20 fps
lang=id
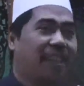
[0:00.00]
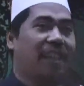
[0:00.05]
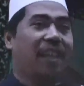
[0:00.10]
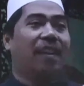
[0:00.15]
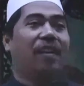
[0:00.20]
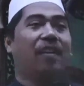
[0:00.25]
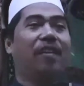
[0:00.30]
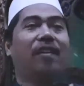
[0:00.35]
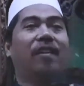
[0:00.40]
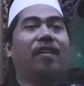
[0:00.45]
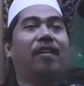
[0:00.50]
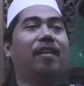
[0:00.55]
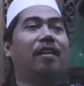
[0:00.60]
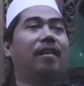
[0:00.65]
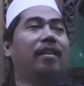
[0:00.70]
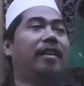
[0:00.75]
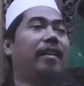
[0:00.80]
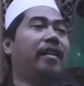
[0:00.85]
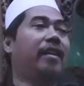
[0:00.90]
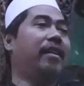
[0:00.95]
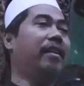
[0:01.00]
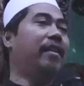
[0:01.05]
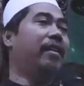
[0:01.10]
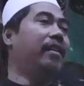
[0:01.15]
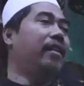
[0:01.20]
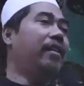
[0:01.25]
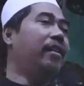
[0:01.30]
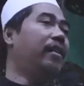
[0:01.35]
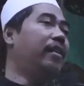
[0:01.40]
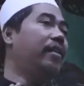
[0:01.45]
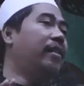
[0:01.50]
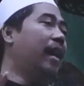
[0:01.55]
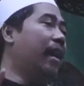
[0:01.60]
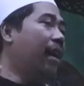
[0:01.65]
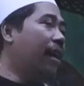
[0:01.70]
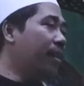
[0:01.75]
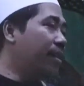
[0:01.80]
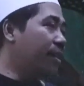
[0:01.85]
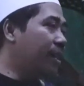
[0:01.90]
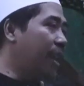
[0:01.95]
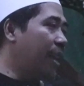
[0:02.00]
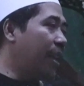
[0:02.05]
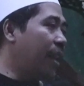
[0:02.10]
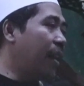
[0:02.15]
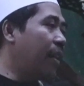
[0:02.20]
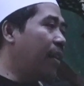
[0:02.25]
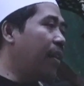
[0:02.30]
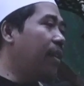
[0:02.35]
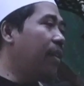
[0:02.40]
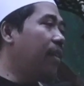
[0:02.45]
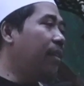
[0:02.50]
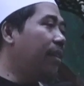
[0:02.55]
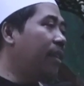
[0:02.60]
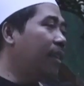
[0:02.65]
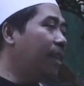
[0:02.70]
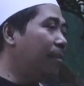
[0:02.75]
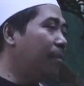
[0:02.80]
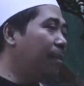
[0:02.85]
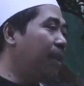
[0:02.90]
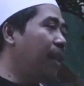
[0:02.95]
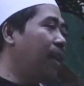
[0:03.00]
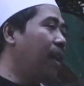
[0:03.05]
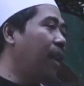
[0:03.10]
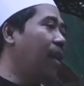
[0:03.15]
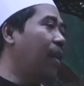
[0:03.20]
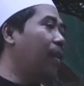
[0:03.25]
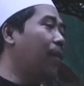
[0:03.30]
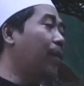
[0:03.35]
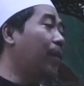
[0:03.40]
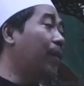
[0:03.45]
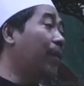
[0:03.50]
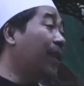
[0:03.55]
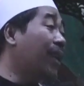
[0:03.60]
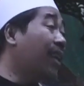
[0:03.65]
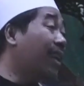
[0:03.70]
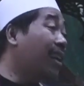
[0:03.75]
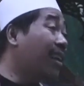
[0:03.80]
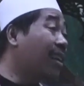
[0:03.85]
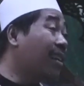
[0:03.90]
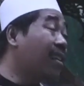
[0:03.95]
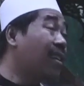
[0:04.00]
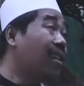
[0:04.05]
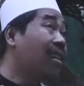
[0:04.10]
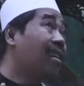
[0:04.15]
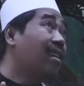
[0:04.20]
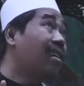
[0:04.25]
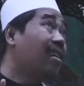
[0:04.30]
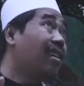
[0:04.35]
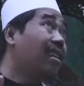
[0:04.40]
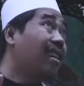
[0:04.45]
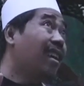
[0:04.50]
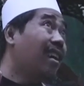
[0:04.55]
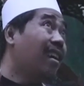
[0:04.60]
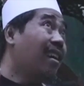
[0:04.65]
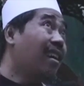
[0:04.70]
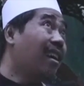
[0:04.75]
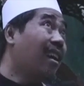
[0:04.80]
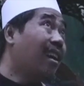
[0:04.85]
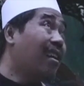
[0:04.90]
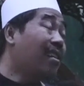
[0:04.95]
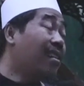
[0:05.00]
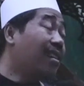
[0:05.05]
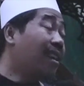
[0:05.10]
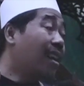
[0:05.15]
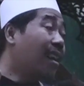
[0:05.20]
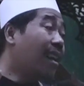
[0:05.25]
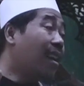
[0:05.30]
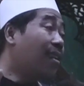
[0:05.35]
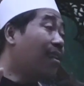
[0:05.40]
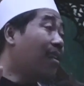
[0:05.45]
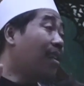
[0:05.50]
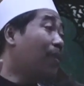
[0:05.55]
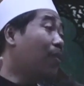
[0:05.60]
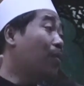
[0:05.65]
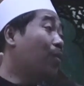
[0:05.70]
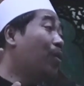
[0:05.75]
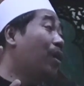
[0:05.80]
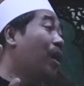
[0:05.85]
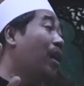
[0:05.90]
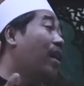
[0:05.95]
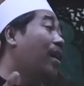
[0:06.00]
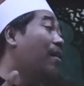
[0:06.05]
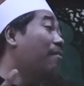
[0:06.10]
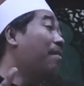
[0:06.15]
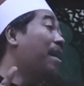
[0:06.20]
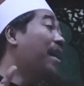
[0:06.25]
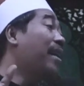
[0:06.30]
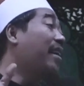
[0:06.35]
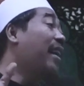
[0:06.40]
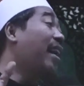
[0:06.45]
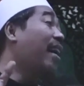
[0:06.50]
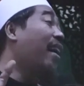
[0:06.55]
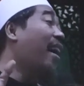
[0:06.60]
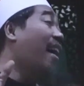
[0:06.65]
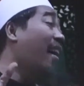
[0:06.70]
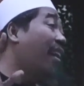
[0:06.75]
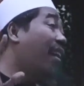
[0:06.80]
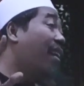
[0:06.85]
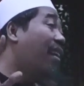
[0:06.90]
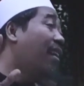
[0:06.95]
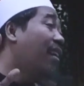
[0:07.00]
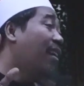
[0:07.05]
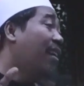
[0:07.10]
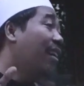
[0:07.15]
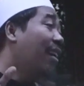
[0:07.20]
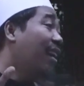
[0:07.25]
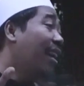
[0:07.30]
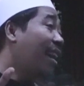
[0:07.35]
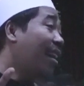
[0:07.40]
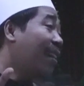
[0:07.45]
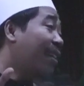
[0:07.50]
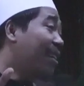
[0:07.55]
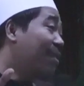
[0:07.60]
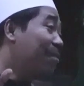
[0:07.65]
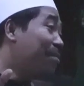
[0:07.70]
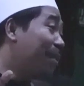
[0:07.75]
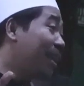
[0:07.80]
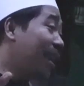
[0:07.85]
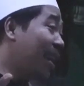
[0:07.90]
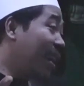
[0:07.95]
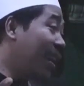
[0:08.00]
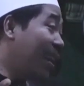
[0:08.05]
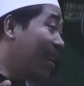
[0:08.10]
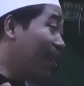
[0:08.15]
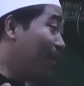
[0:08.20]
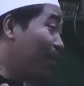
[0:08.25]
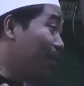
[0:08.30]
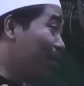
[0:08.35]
ya Allah ini jangan salahin tipikal orang yang ganjarannya udah kebanyakan. Lagi pengen